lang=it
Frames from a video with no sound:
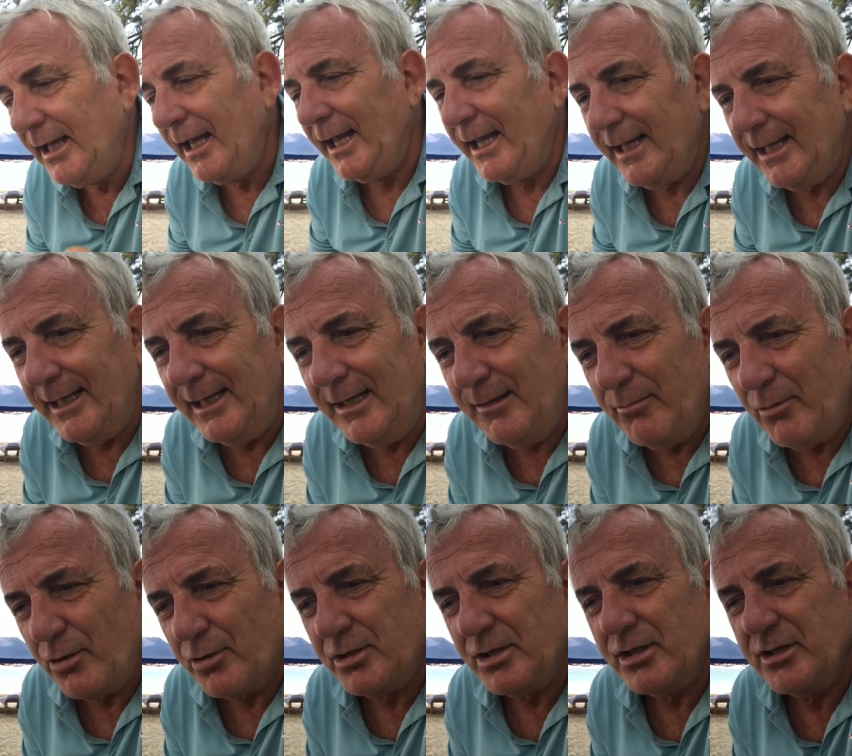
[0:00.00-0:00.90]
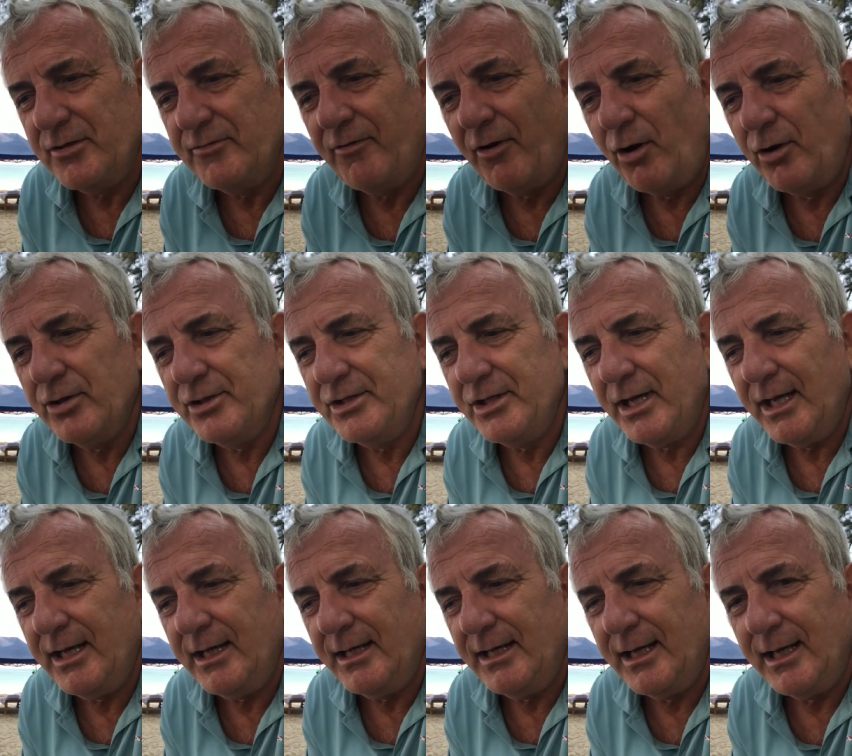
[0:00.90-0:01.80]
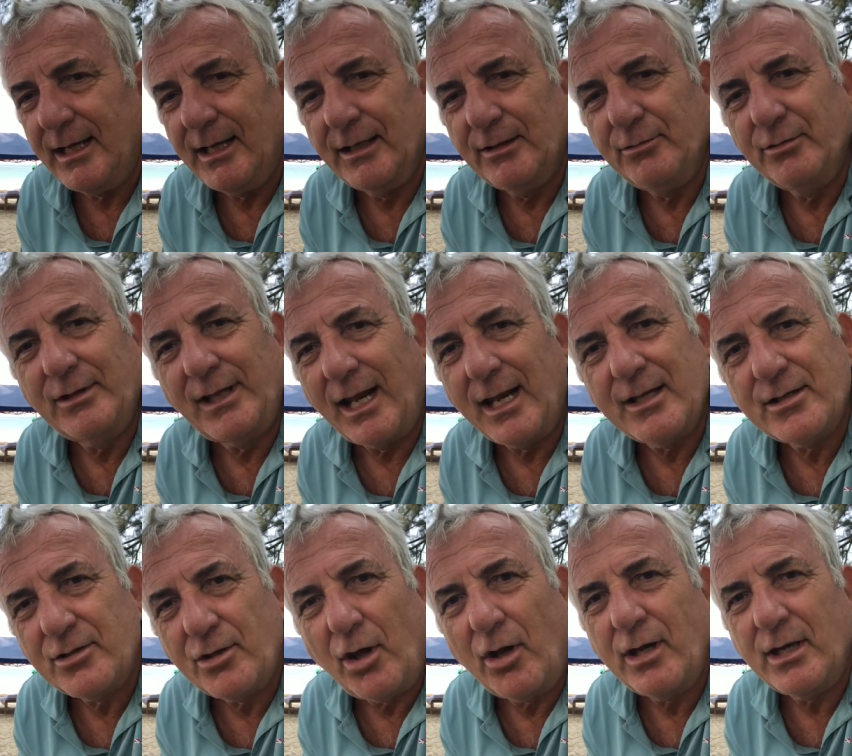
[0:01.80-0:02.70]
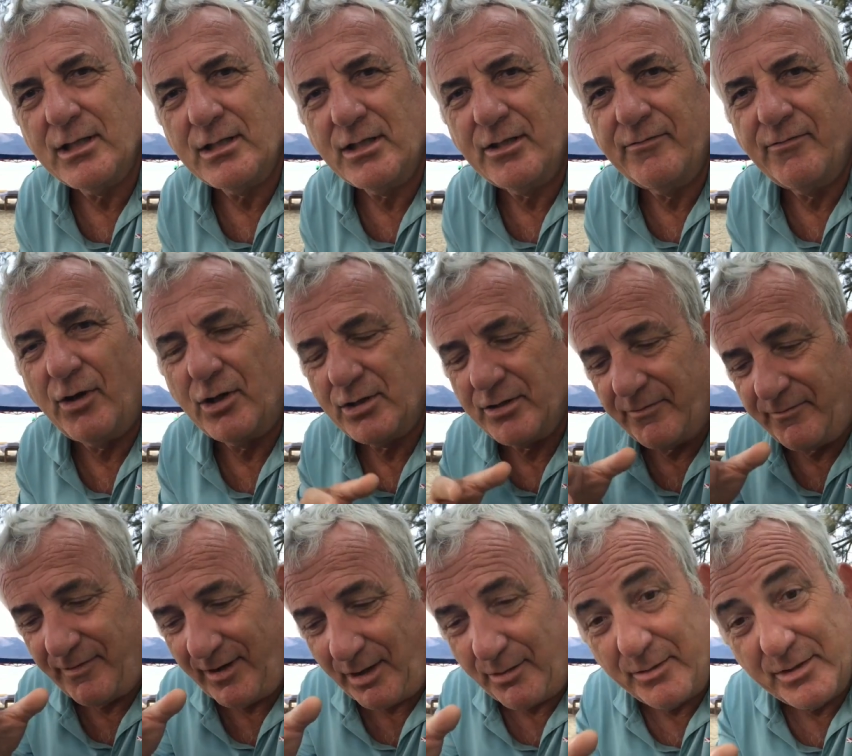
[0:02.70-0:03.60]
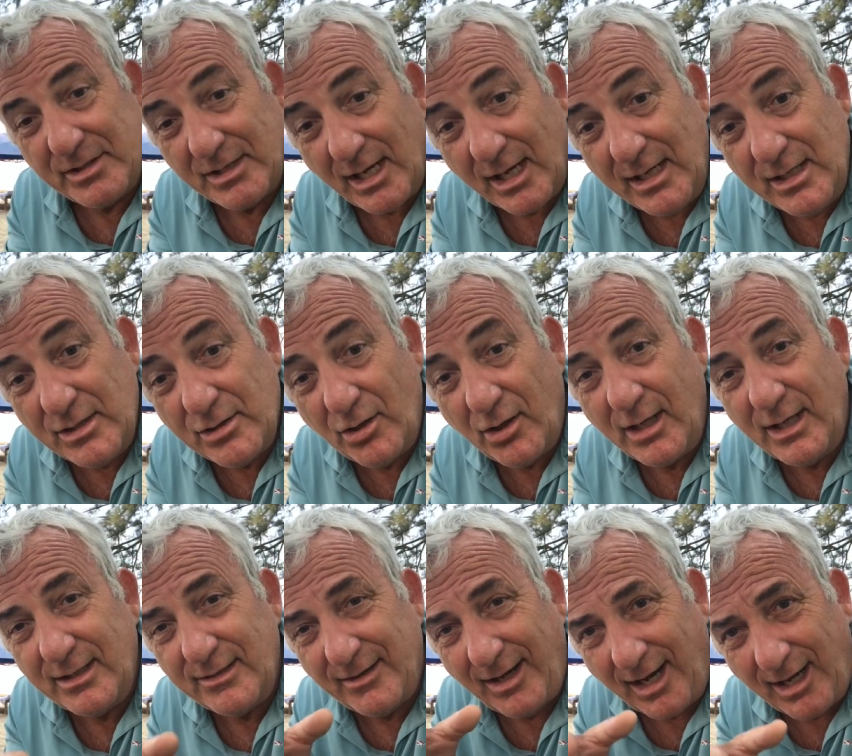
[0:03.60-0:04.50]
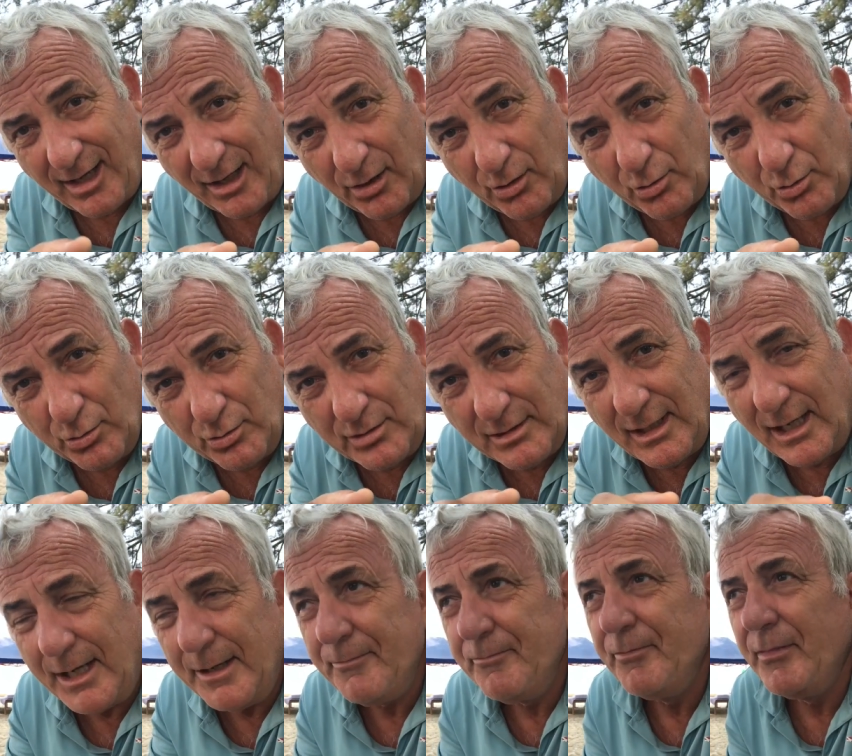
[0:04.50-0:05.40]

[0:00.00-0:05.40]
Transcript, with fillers: E il libro si svolge, la, tutta la storia si svolge fra queste isole, tra Calcutta,